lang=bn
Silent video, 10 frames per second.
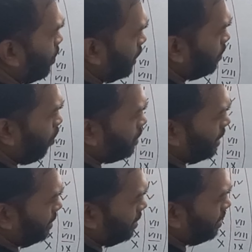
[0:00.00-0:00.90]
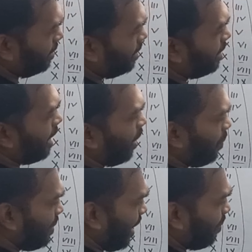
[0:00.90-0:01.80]
উনপঞ্চাশ পঞ্চাশ
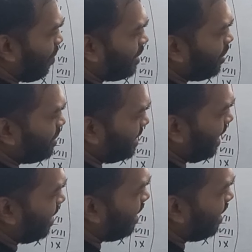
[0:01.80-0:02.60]
এখন এটা তো দিলে হচ্ছে না